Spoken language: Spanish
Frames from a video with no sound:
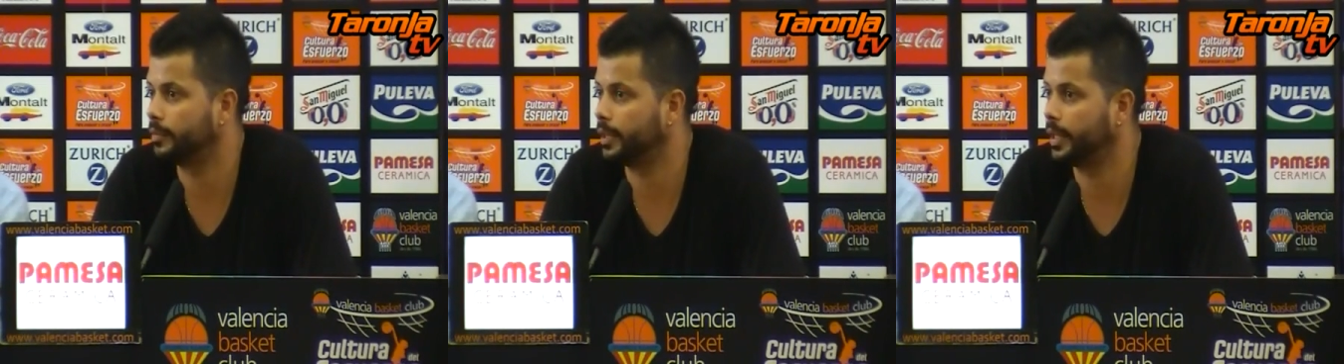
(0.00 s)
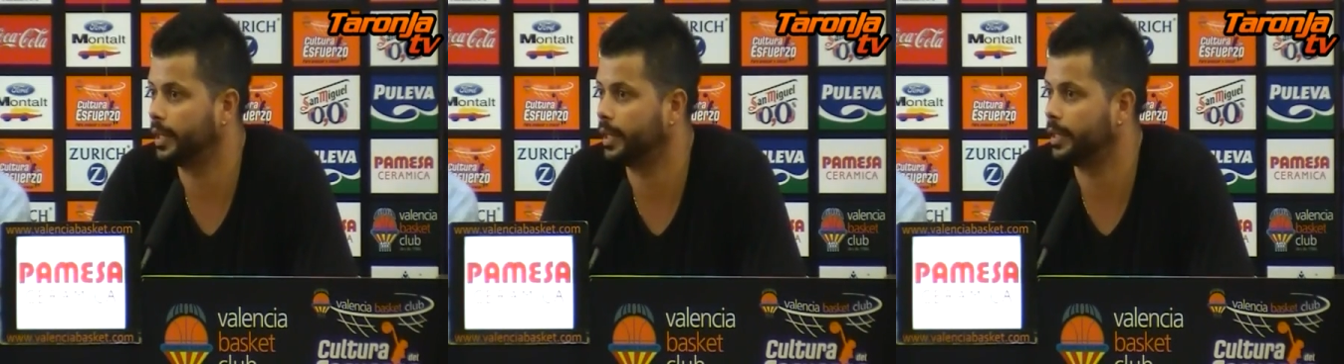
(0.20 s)

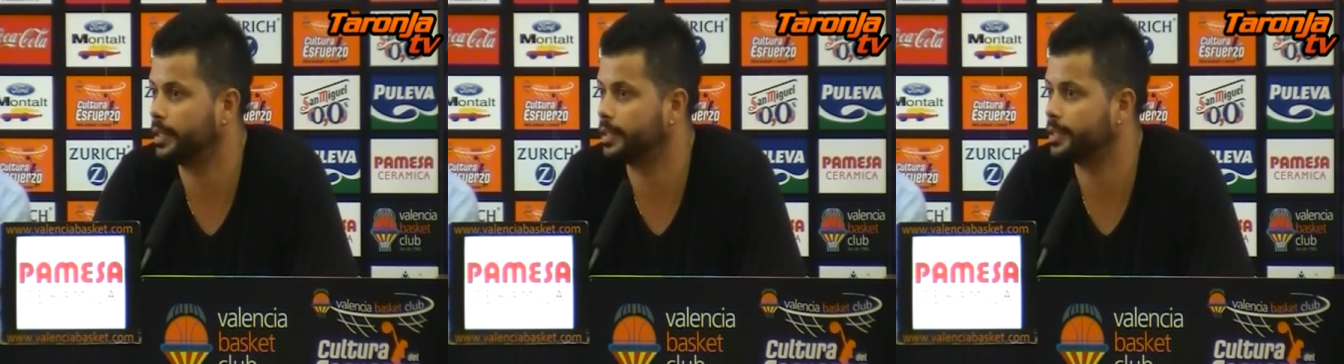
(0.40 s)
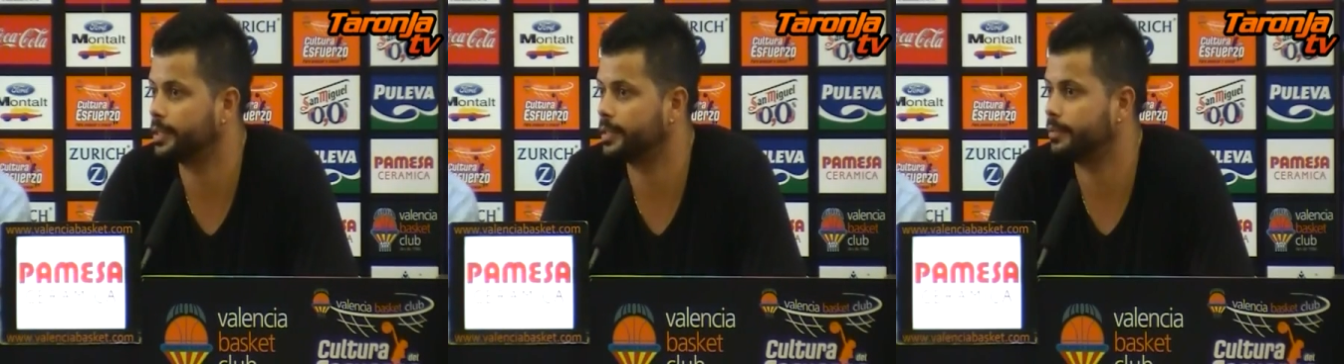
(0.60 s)

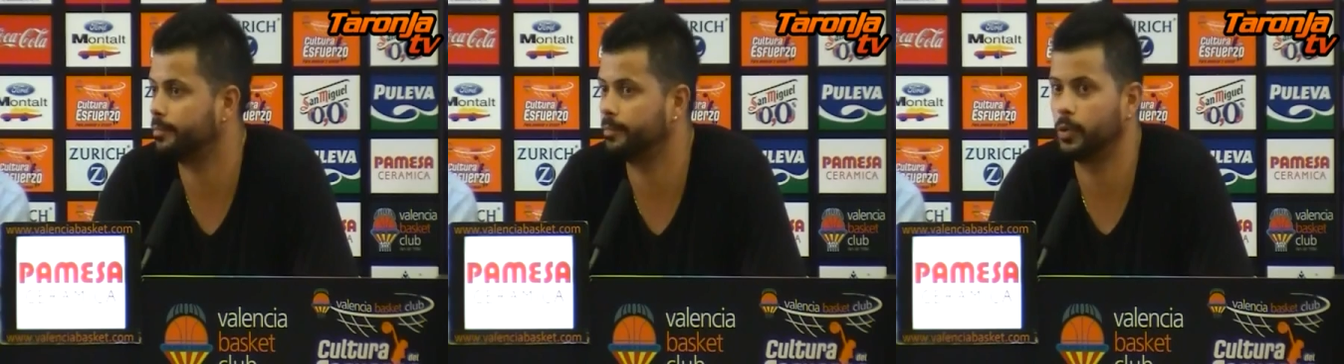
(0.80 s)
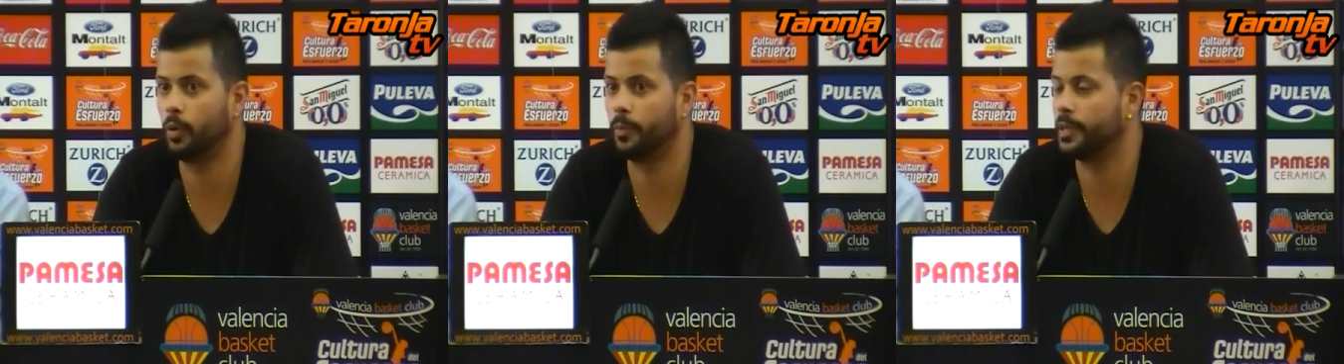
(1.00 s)
Es
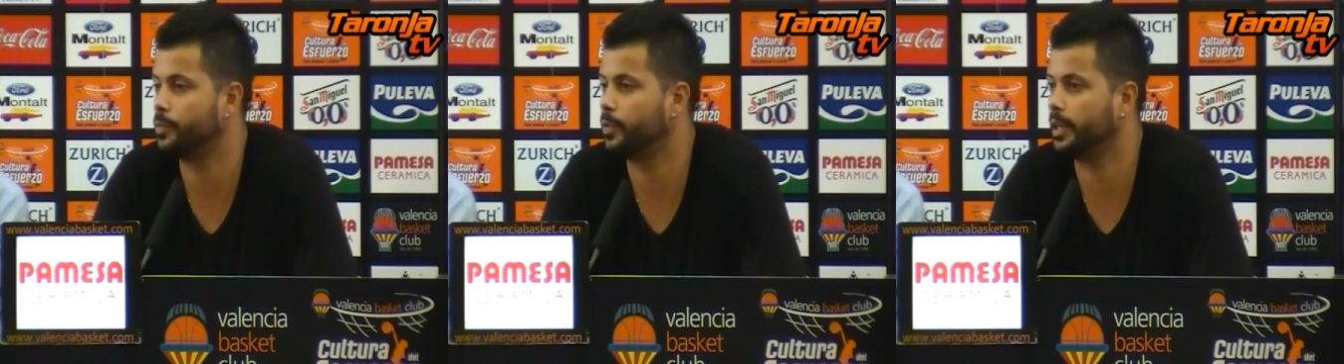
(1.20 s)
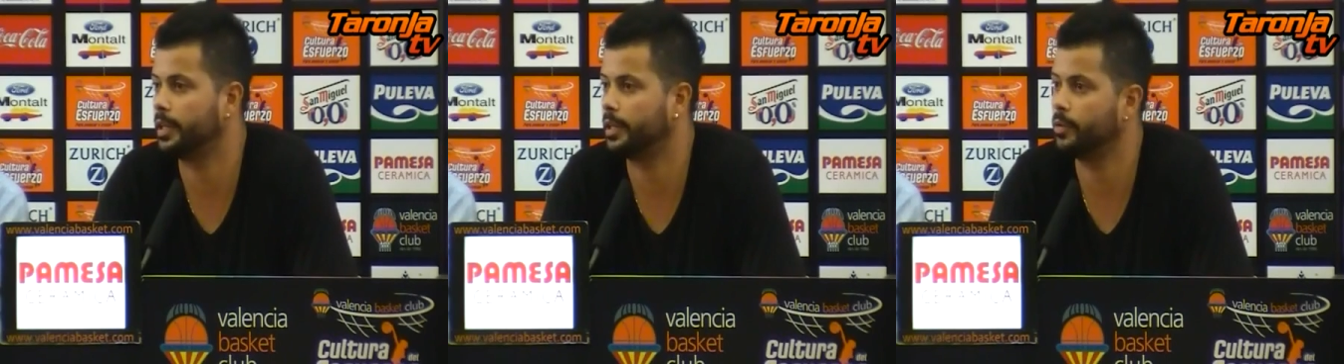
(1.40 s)
lo
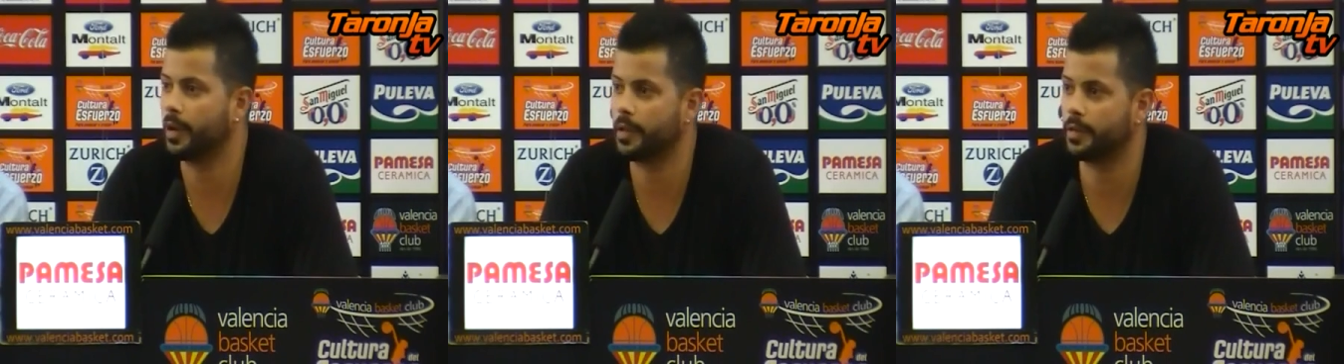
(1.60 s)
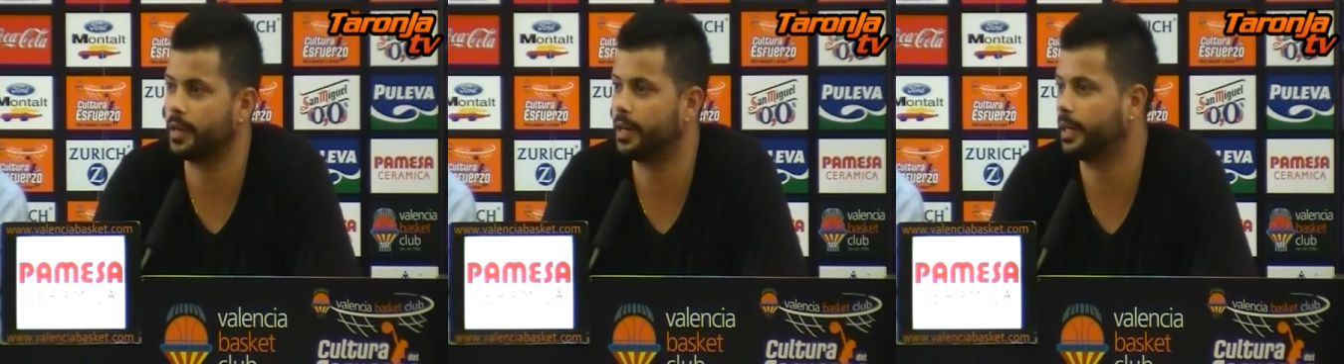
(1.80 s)
mismo que tengo
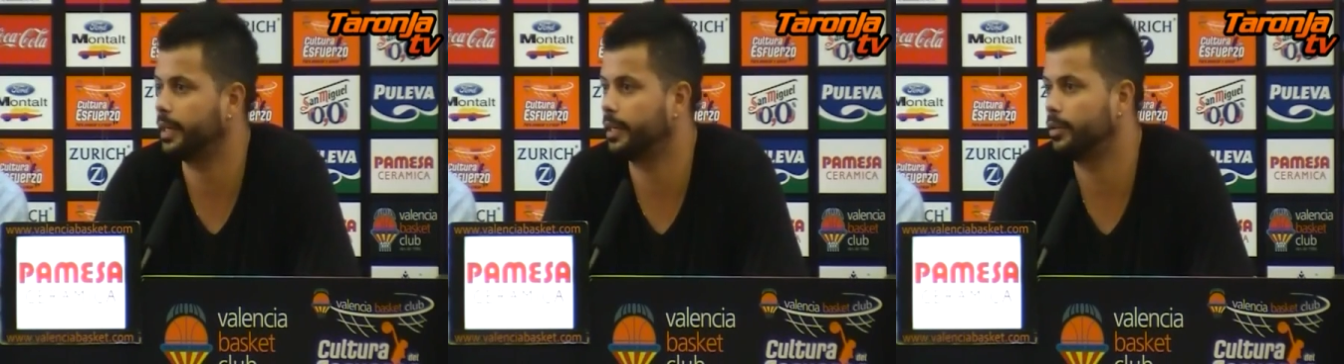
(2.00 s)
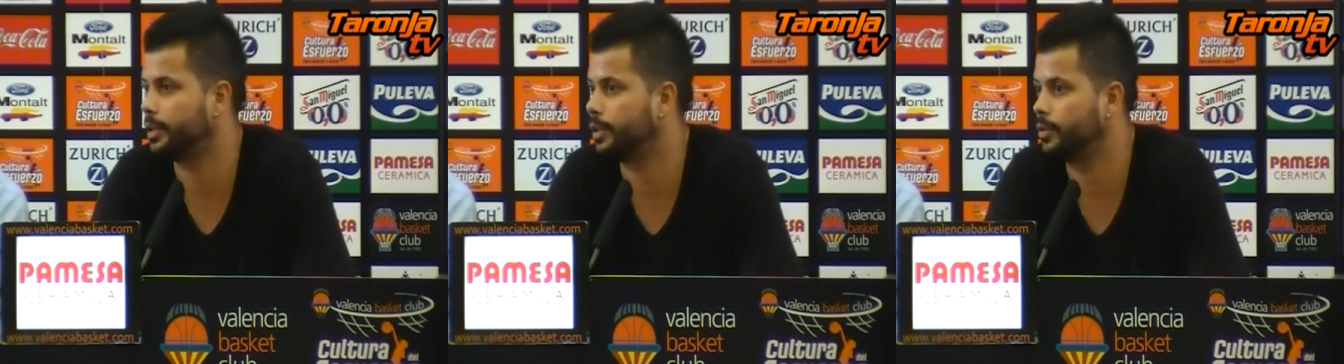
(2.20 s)
que hacer
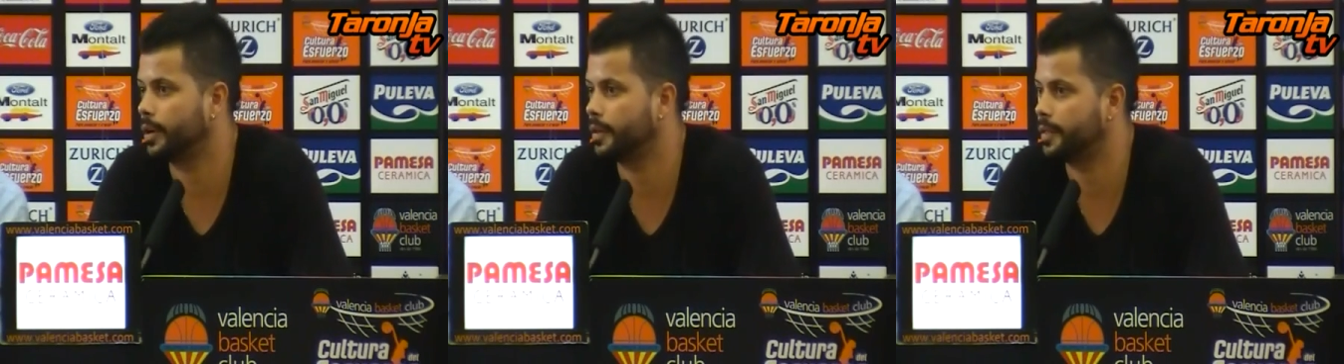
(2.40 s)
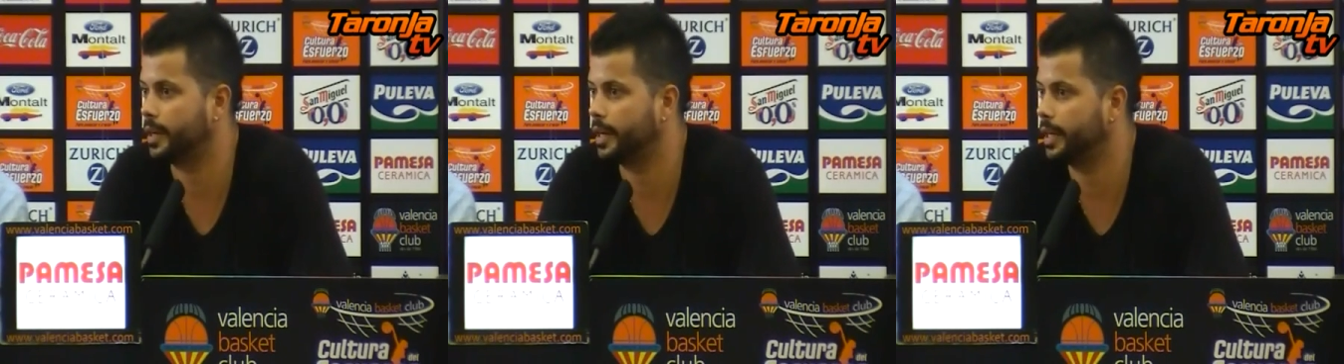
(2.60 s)
aquí, lo tengo
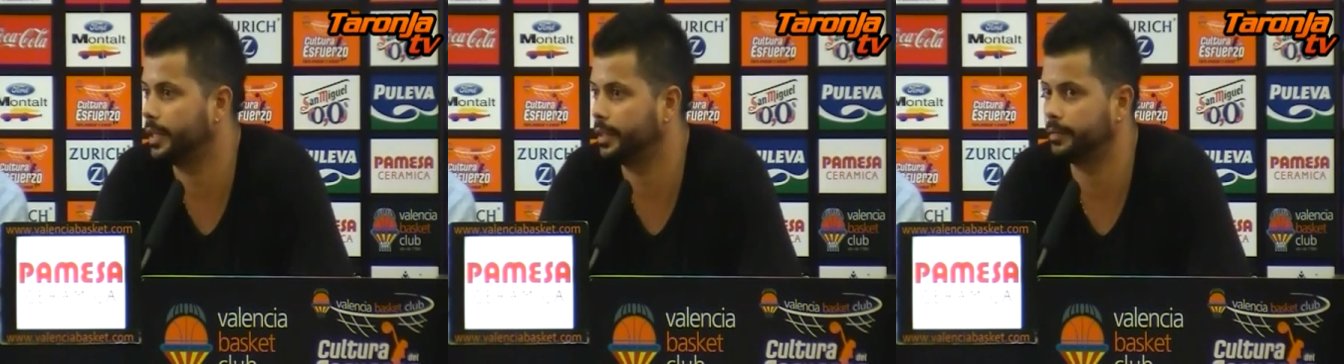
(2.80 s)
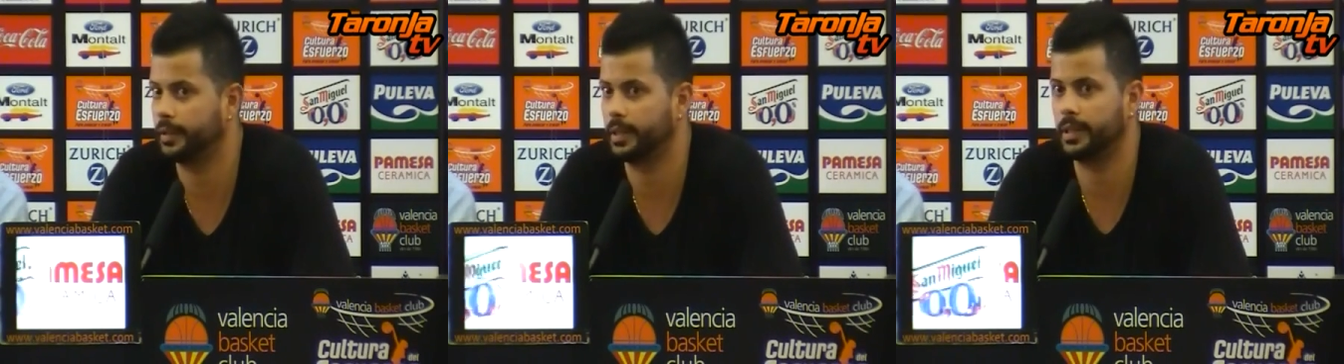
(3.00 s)
que hacer ahí.